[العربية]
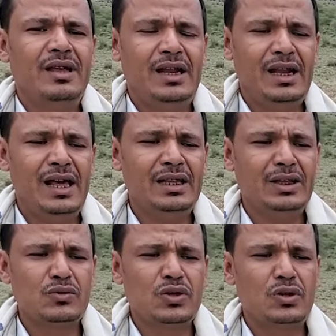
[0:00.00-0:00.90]
يعني لا
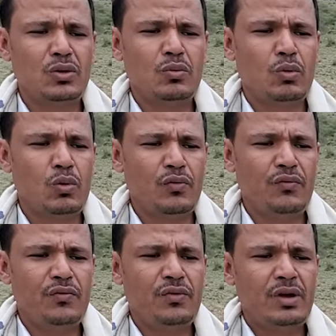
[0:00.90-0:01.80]
حتى وصلنا
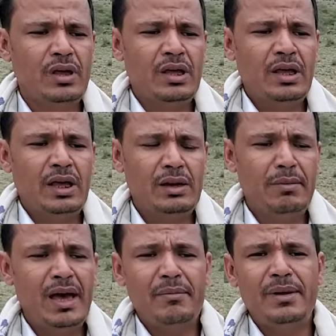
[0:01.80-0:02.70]
وقوف
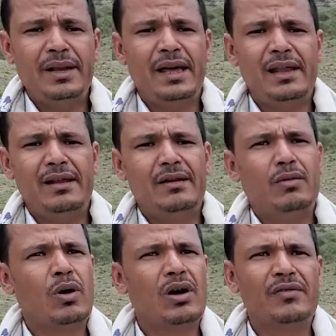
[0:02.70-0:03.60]
انماء بالنحل
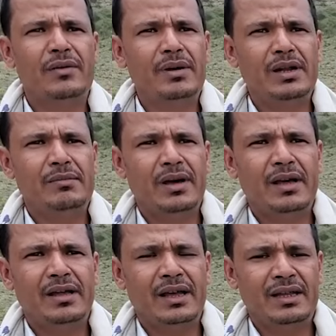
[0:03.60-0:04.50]
وقفنا من الانماء
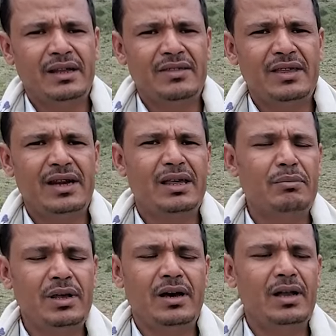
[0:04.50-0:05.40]
يعني تكثير
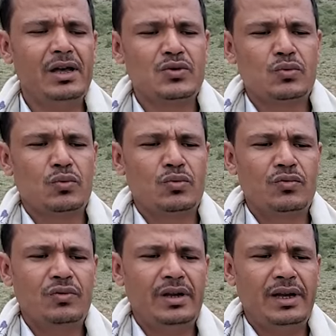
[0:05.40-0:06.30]
الكميه خلاص
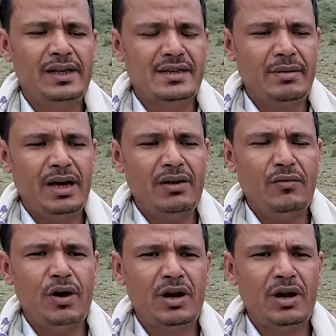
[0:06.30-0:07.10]
وقوف يعني على 7000